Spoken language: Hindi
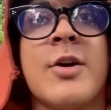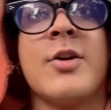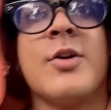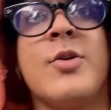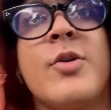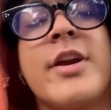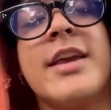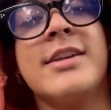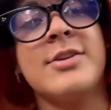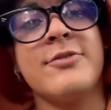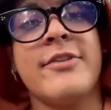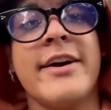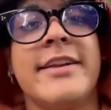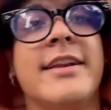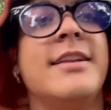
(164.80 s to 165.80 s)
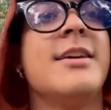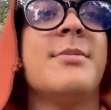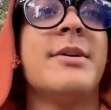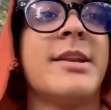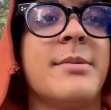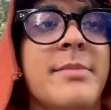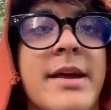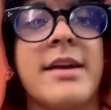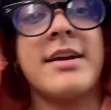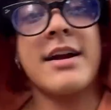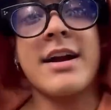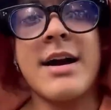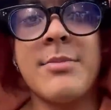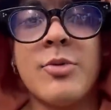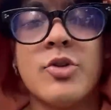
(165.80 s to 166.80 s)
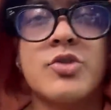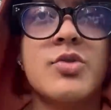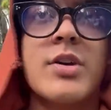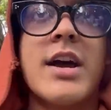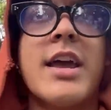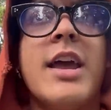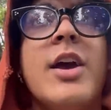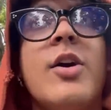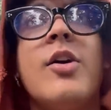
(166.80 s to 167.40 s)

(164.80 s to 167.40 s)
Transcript: ओके सो फाइनली हमारे बैंक का काम हो चुका है